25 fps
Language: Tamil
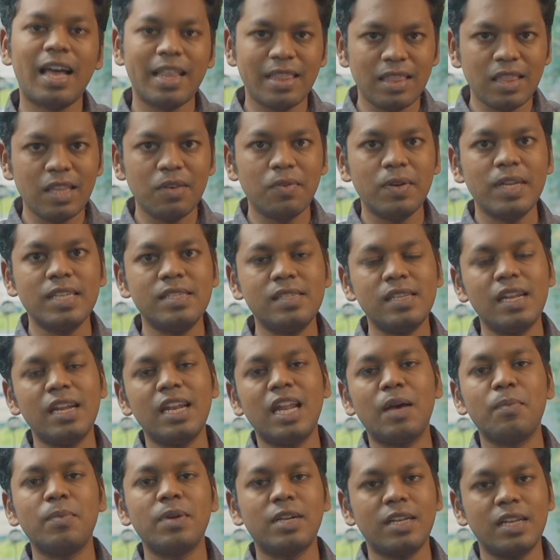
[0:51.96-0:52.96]
அந்த
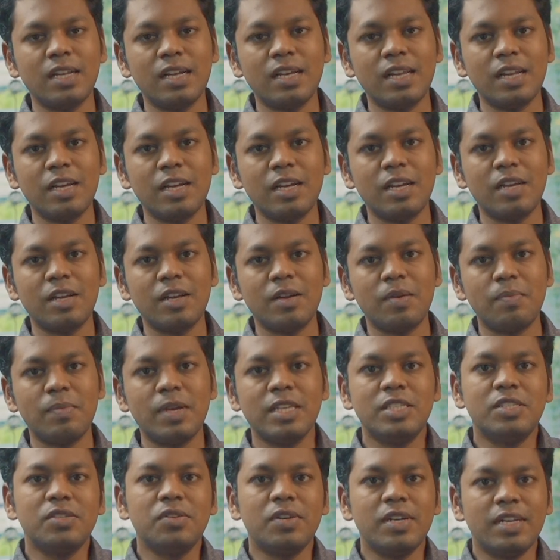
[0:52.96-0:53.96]
வயசில் நமக்கு இருக்கிற
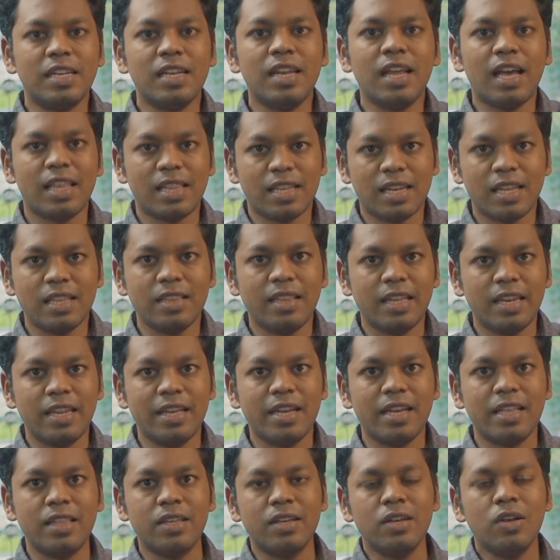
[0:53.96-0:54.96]
மெச்சூரிட்டியில் அதெல்லாம்
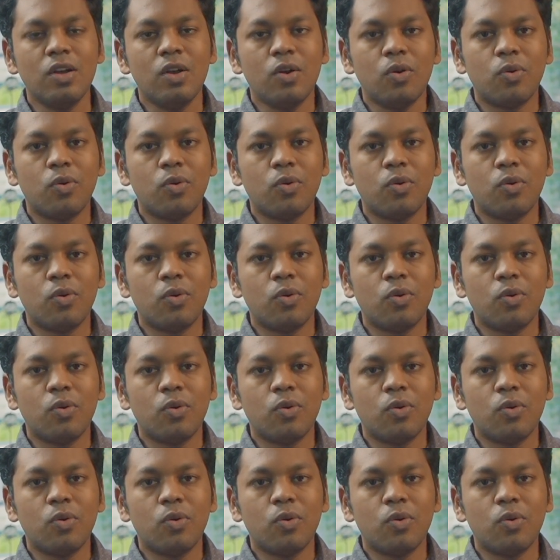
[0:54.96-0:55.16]
தெரியாது